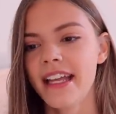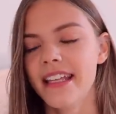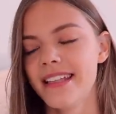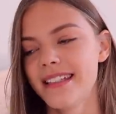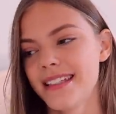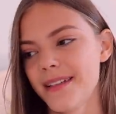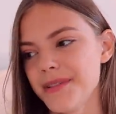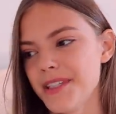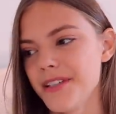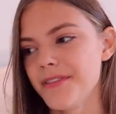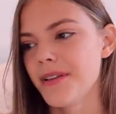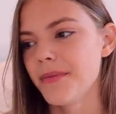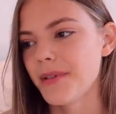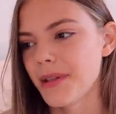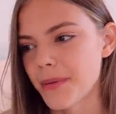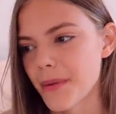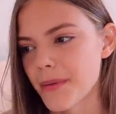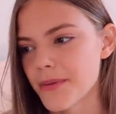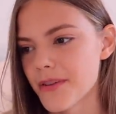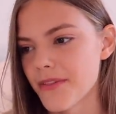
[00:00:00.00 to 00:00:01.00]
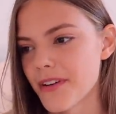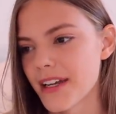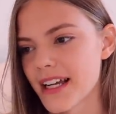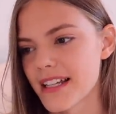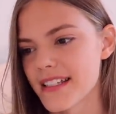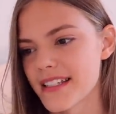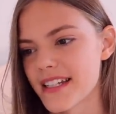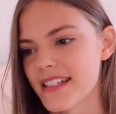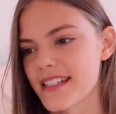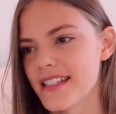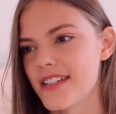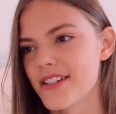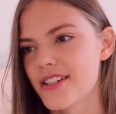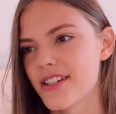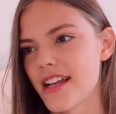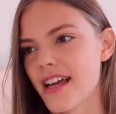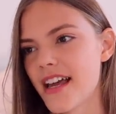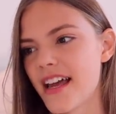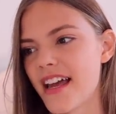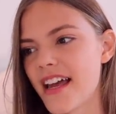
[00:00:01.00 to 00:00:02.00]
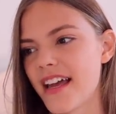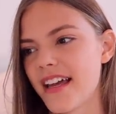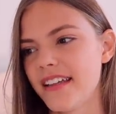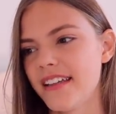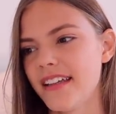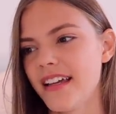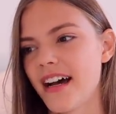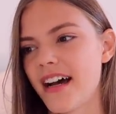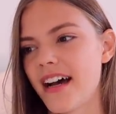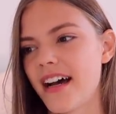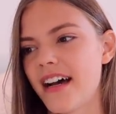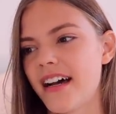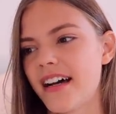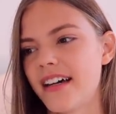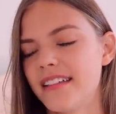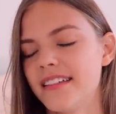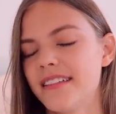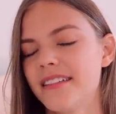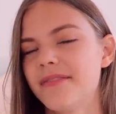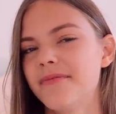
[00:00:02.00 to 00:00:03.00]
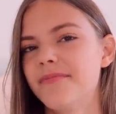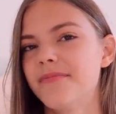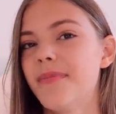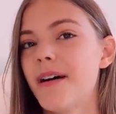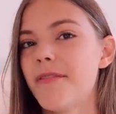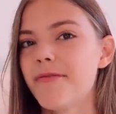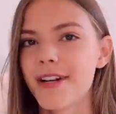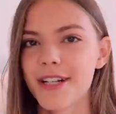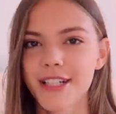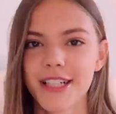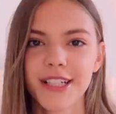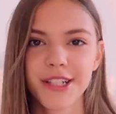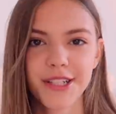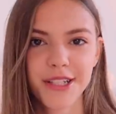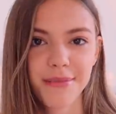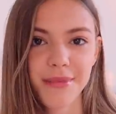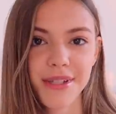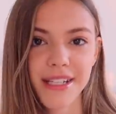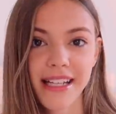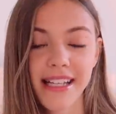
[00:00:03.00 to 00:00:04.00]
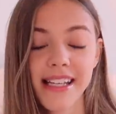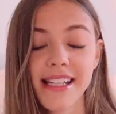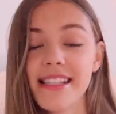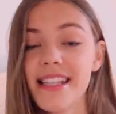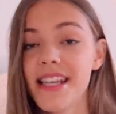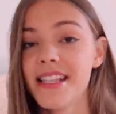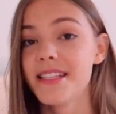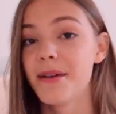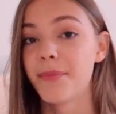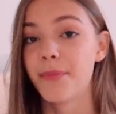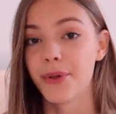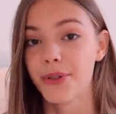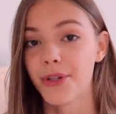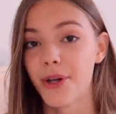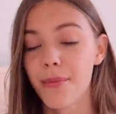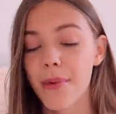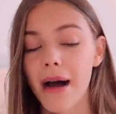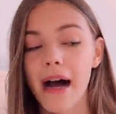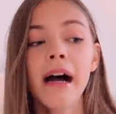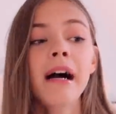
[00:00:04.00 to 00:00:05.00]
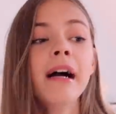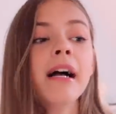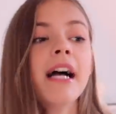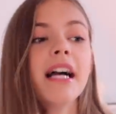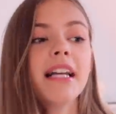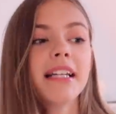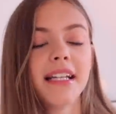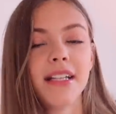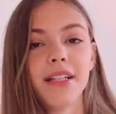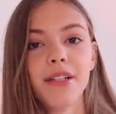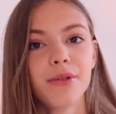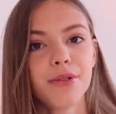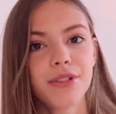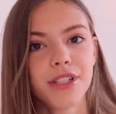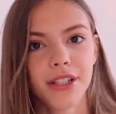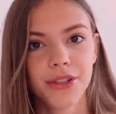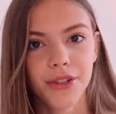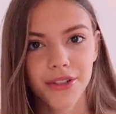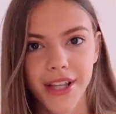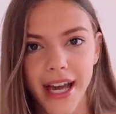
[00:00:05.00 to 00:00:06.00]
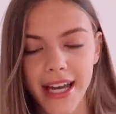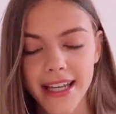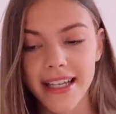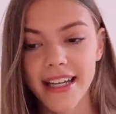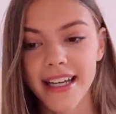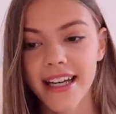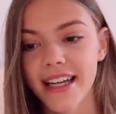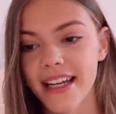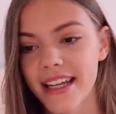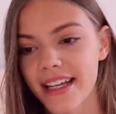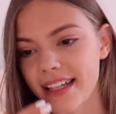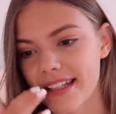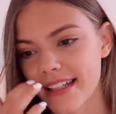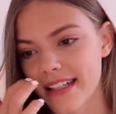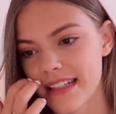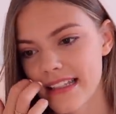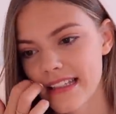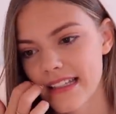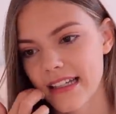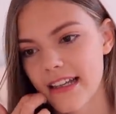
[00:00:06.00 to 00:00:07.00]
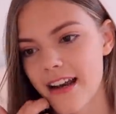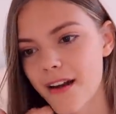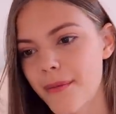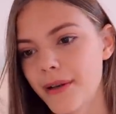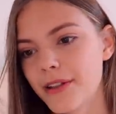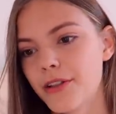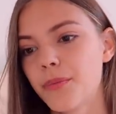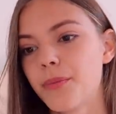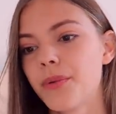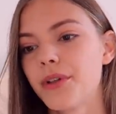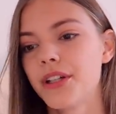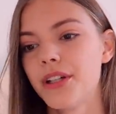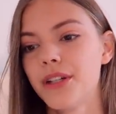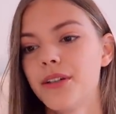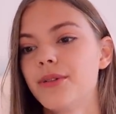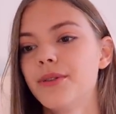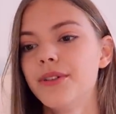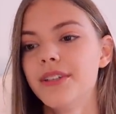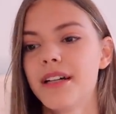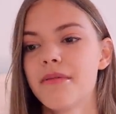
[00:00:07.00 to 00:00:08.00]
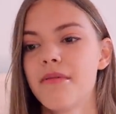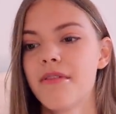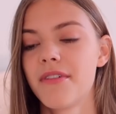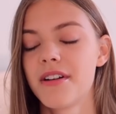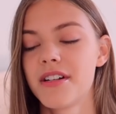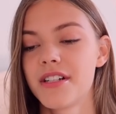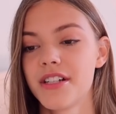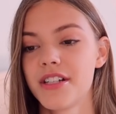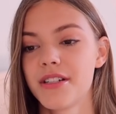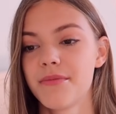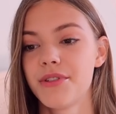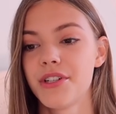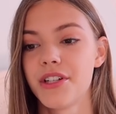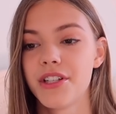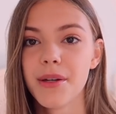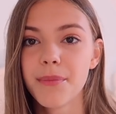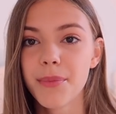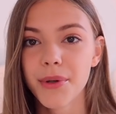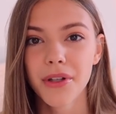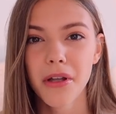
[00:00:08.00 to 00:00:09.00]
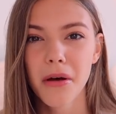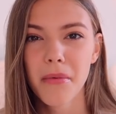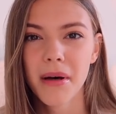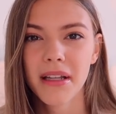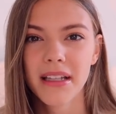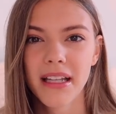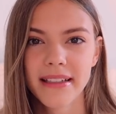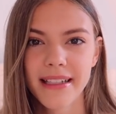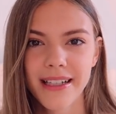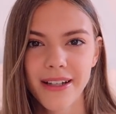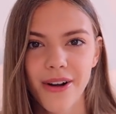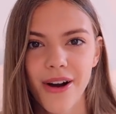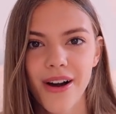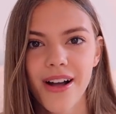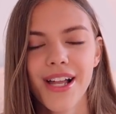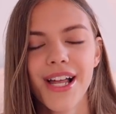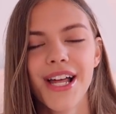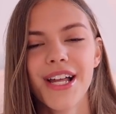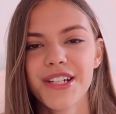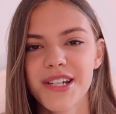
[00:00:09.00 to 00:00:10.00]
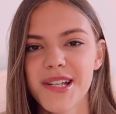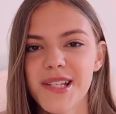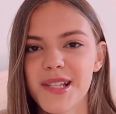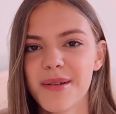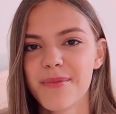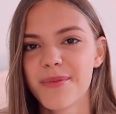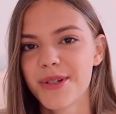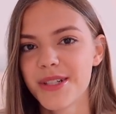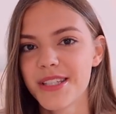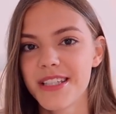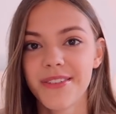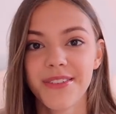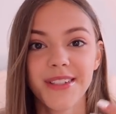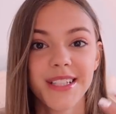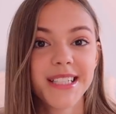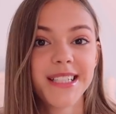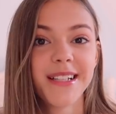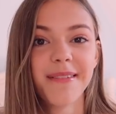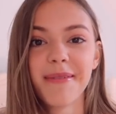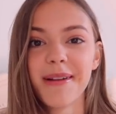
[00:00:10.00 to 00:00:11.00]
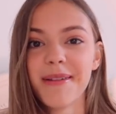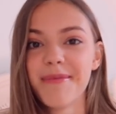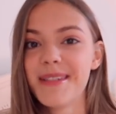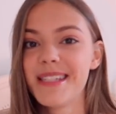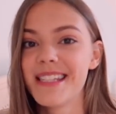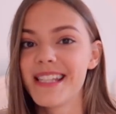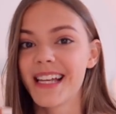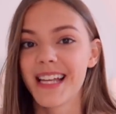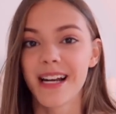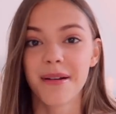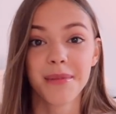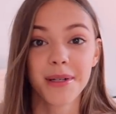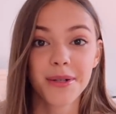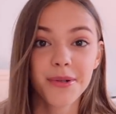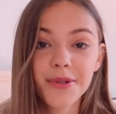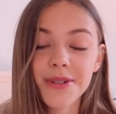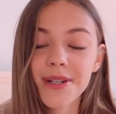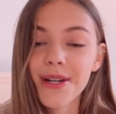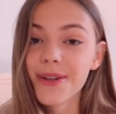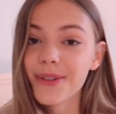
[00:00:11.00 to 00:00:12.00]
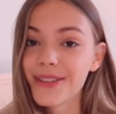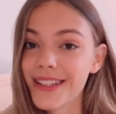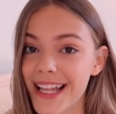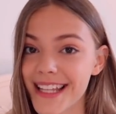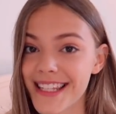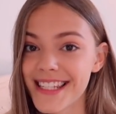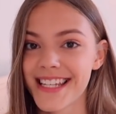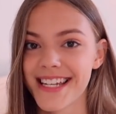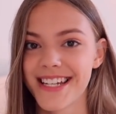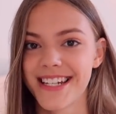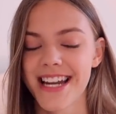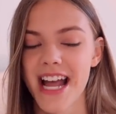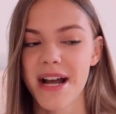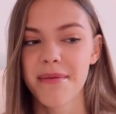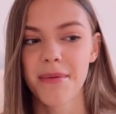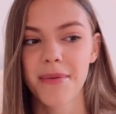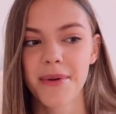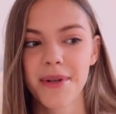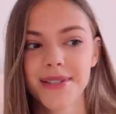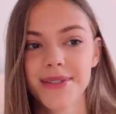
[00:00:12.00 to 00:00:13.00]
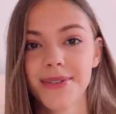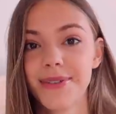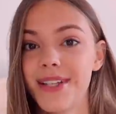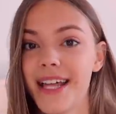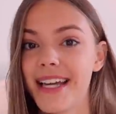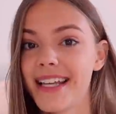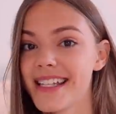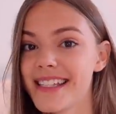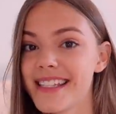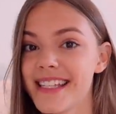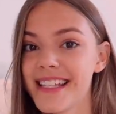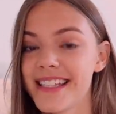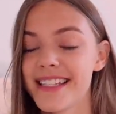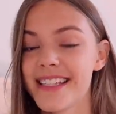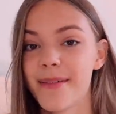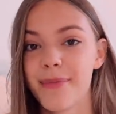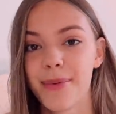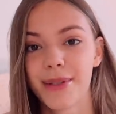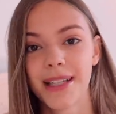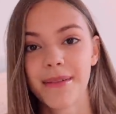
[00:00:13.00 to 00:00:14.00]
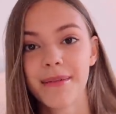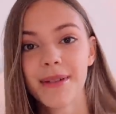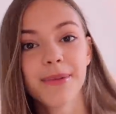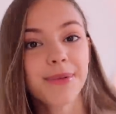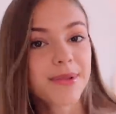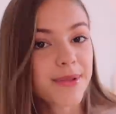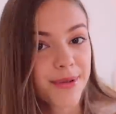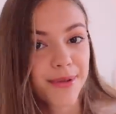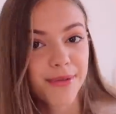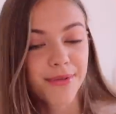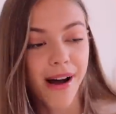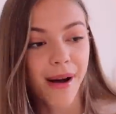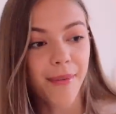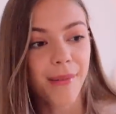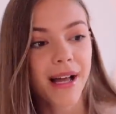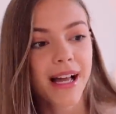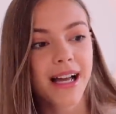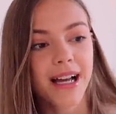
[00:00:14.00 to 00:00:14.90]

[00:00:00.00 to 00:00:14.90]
Jestem dziwnym typem człowieka z racji, że ja mam wrażenie, że mi się jakieś zdjęcie podoba. Kiedy już je dodaję e, na Instagrama, to po kilku dniach mam wrażenie, że mi się nie podoba, dlatego często możecie widzieć na moim Instagramie różne rotacje, że ja po prostu dodaję zdjęcie, potem je usuwam,